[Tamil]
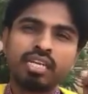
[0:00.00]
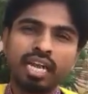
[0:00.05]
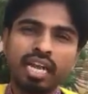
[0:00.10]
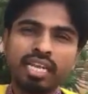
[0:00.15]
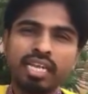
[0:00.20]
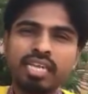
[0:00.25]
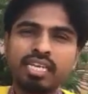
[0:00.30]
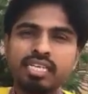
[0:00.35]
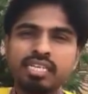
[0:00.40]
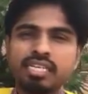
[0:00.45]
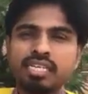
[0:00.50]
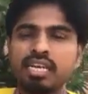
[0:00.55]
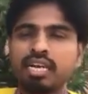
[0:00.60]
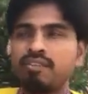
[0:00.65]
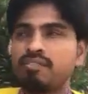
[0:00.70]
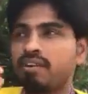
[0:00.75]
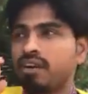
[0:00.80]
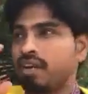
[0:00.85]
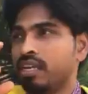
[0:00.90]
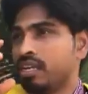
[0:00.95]
கையை நீட்டினா
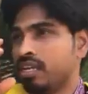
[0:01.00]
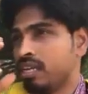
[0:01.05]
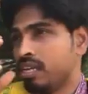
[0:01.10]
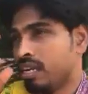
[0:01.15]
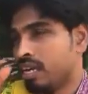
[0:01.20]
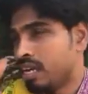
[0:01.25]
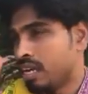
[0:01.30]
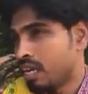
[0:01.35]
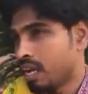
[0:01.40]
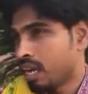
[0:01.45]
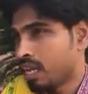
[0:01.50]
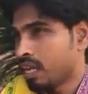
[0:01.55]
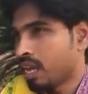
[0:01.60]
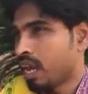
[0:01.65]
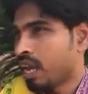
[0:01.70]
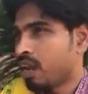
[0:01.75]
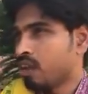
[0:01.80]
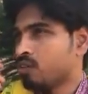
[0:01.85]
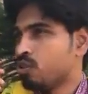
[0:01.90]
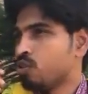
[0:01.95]
வலி நேராக
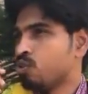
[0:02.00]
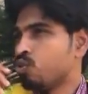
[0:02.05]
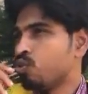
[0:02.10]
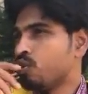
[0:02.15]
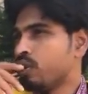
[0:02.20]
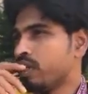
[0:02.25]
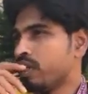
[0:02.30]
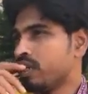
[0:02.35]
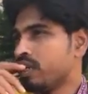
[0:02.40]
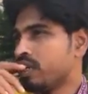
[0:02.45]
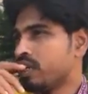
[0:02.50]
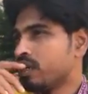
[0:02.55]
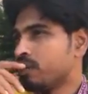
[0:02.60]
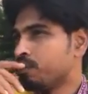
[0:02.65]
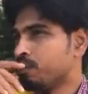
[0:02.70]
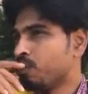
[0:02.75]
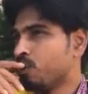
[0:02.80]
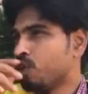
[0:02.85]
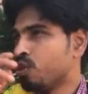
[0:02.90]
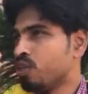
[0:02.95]
யாராவது தூங்கிக்கிட்டு
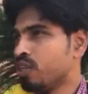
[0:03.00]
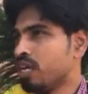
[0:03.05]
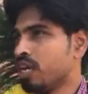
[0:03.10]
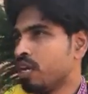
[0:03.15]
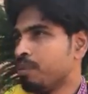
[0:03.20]
இருக்கும் பொழுது